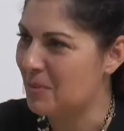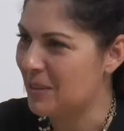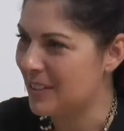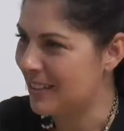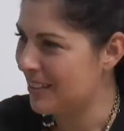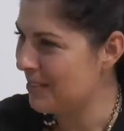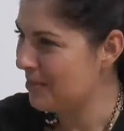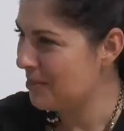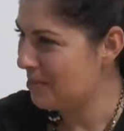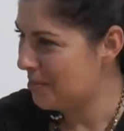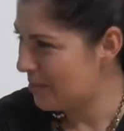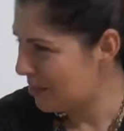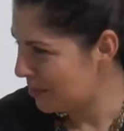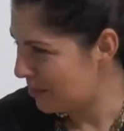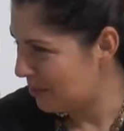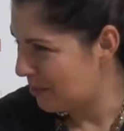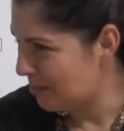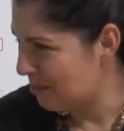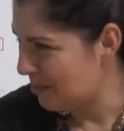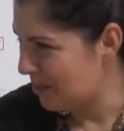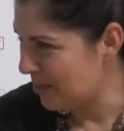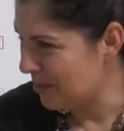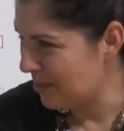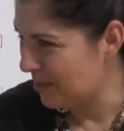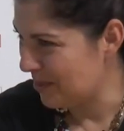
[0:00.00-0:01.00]
qualche numero te lo
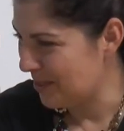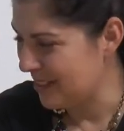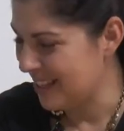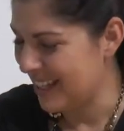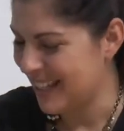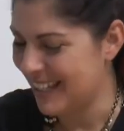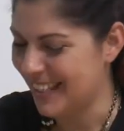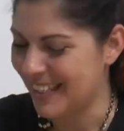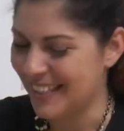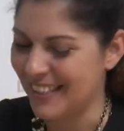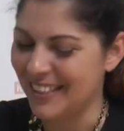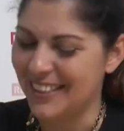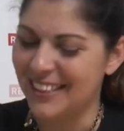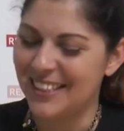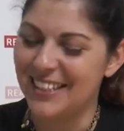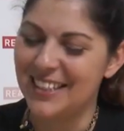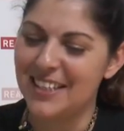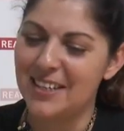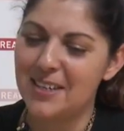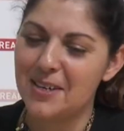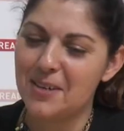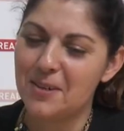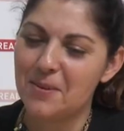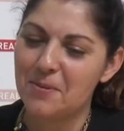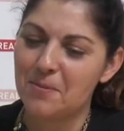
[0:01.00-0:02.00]
posso dare. Sì.
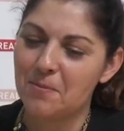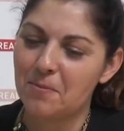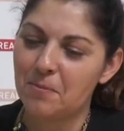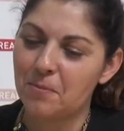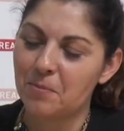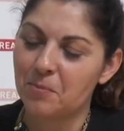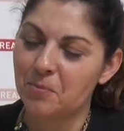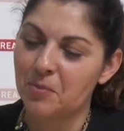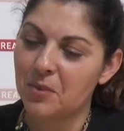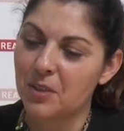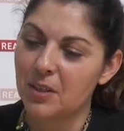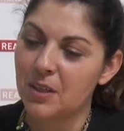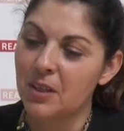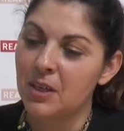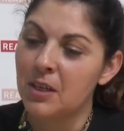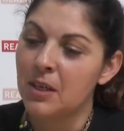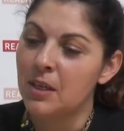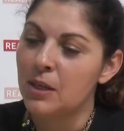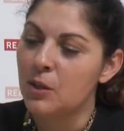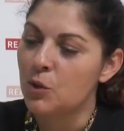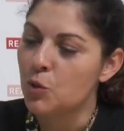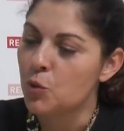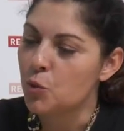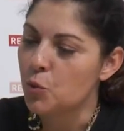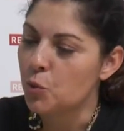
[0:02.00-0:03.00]
Um, ehm,
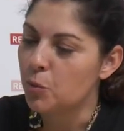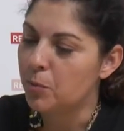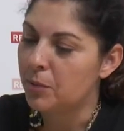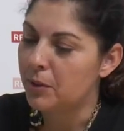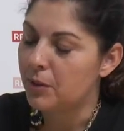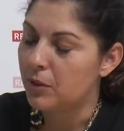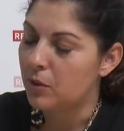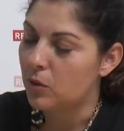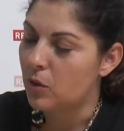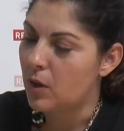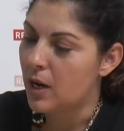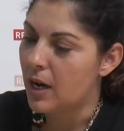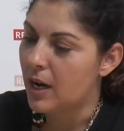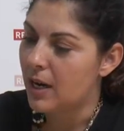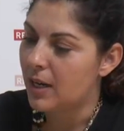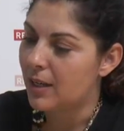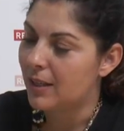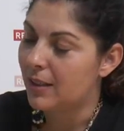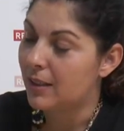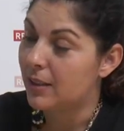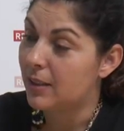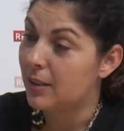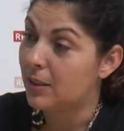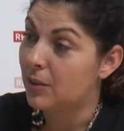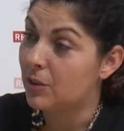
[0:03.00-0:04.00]
subito
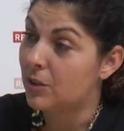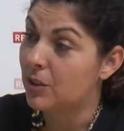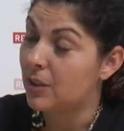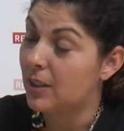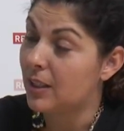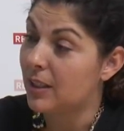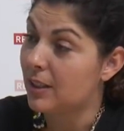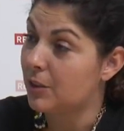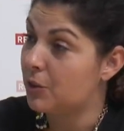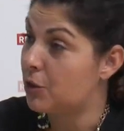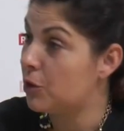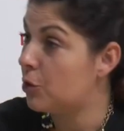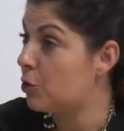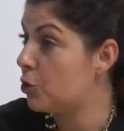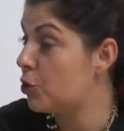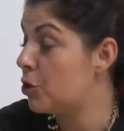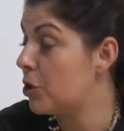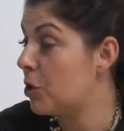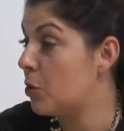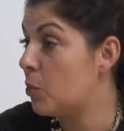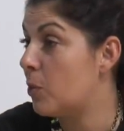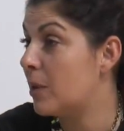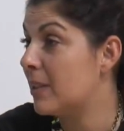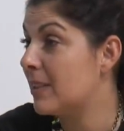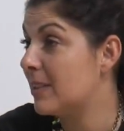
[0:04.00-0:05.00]
ha circa
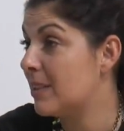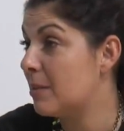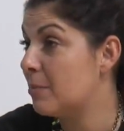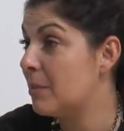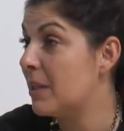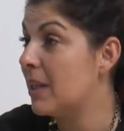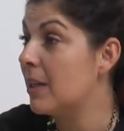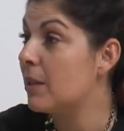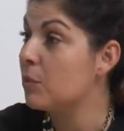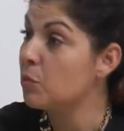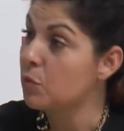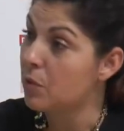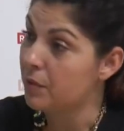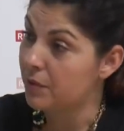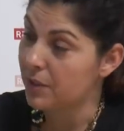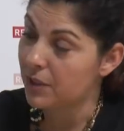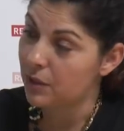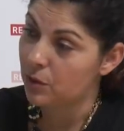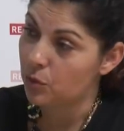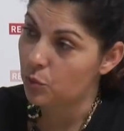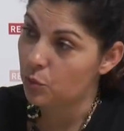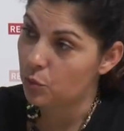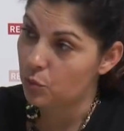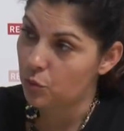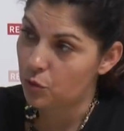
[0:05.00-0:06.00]
150.000 nuovi
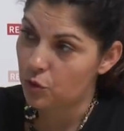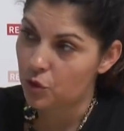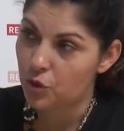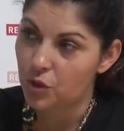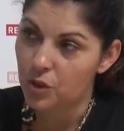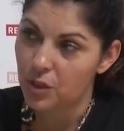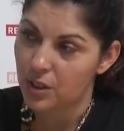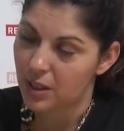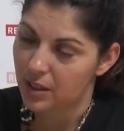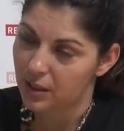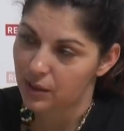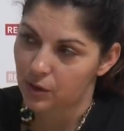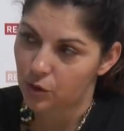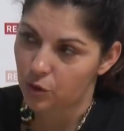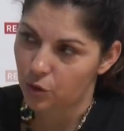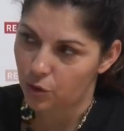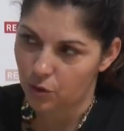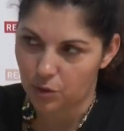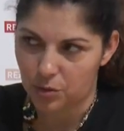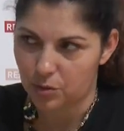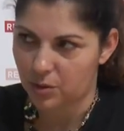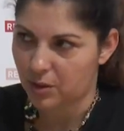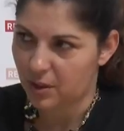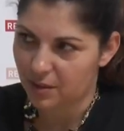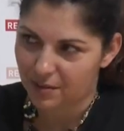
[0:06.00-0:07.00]
annunci al
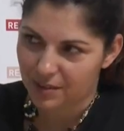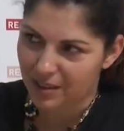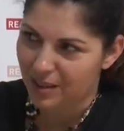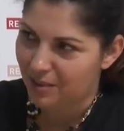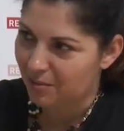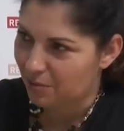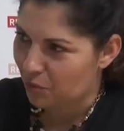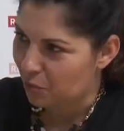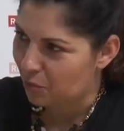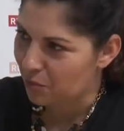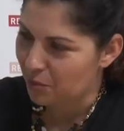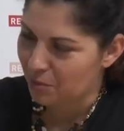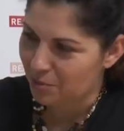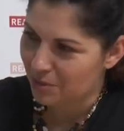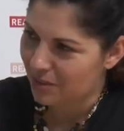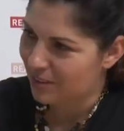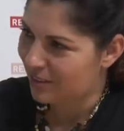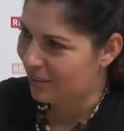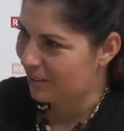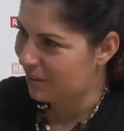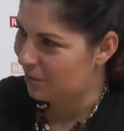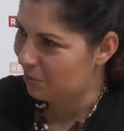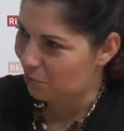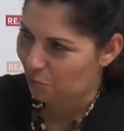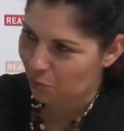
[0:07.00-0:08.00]
giorno, che va
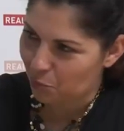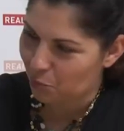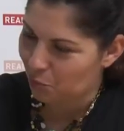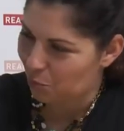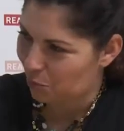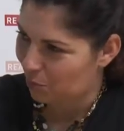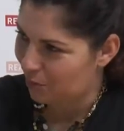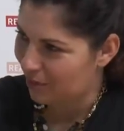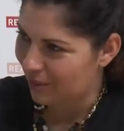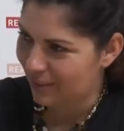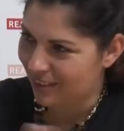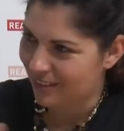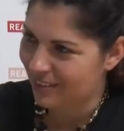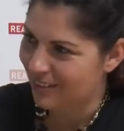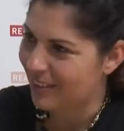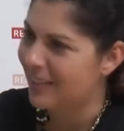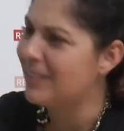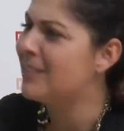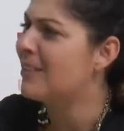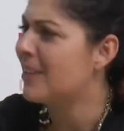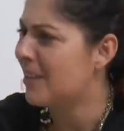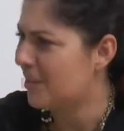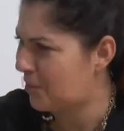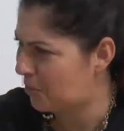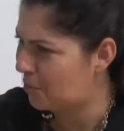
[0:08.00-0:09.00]
ovviamente okay. tutto, dai,
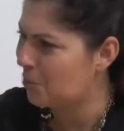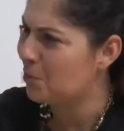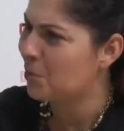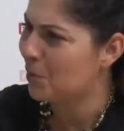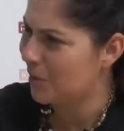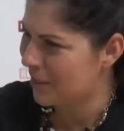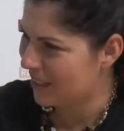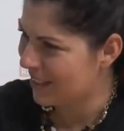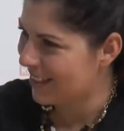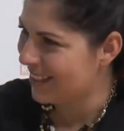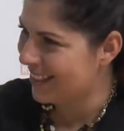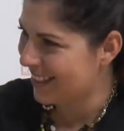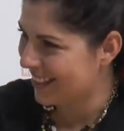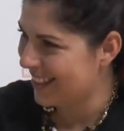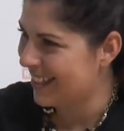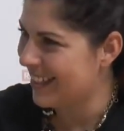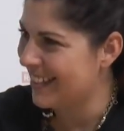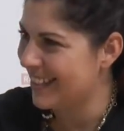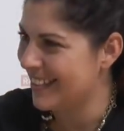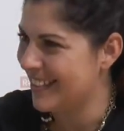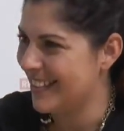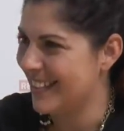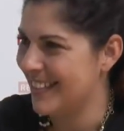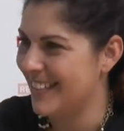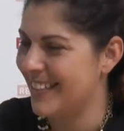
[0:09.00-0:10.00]
dai, trattori alle
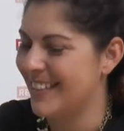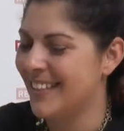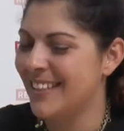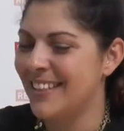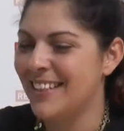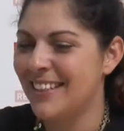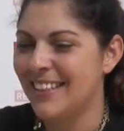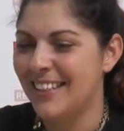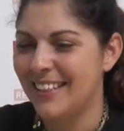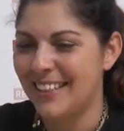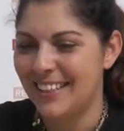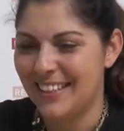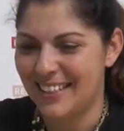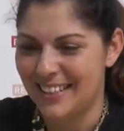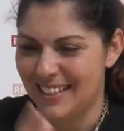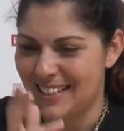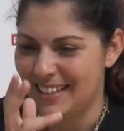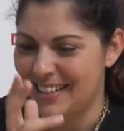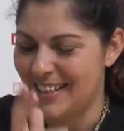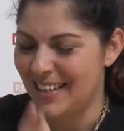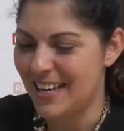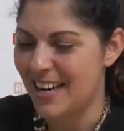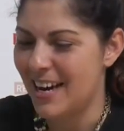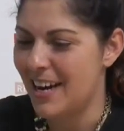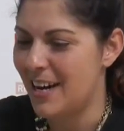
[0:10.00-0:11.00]
case e
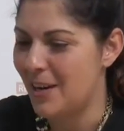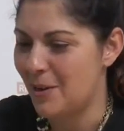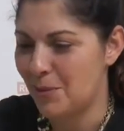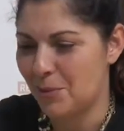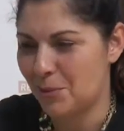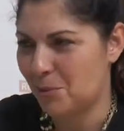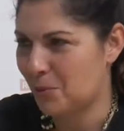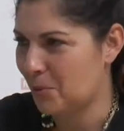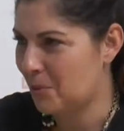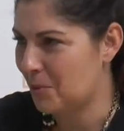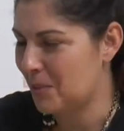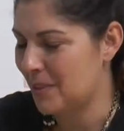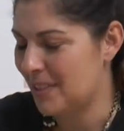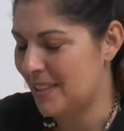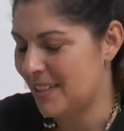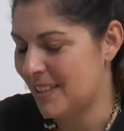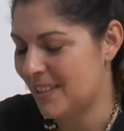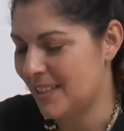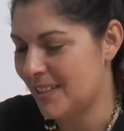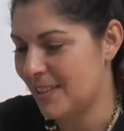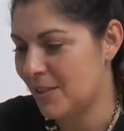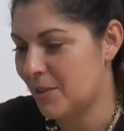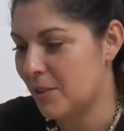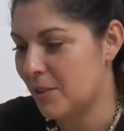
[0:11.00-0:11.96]
alle auto, qualsiasi